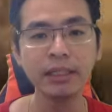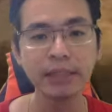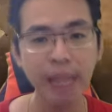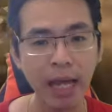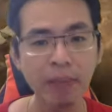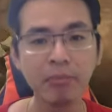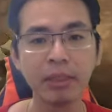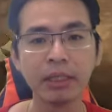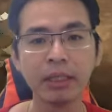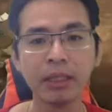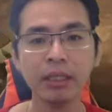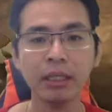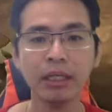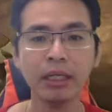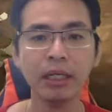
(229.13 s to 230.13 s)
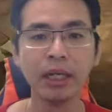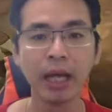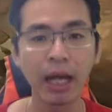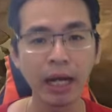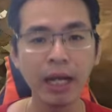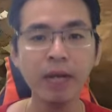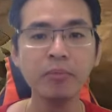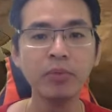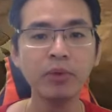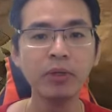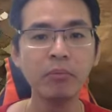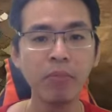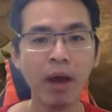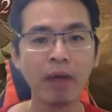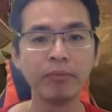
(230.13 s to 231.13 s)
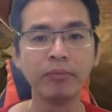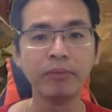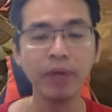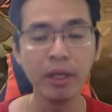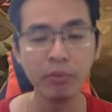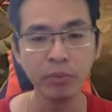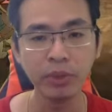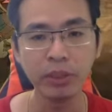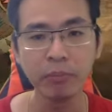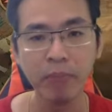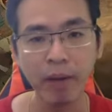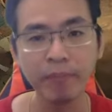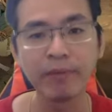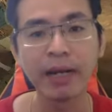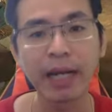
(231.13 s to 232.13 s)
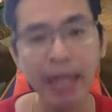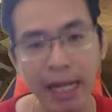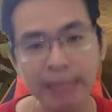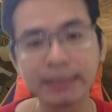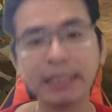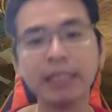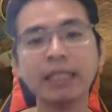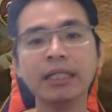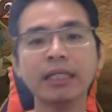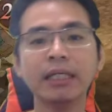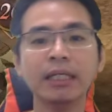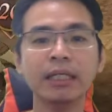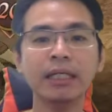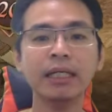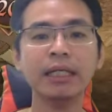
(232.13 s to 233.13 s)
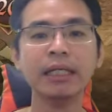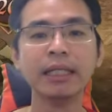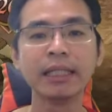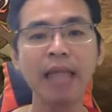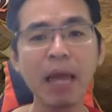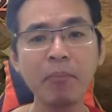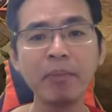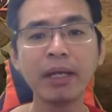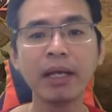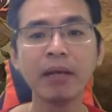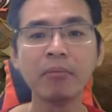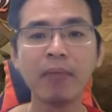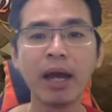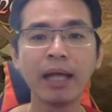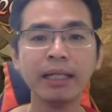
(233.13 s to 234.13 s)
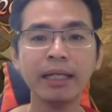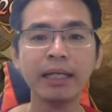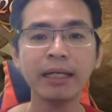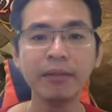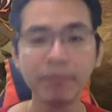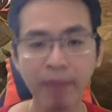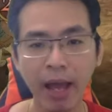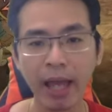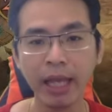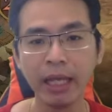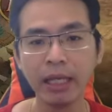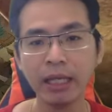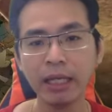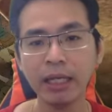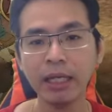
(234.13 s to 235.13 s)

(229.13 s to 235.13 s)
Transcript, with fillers: selamat Karena imun debak Udah imun debak keras lagi Tapi kelemahannya Lipai,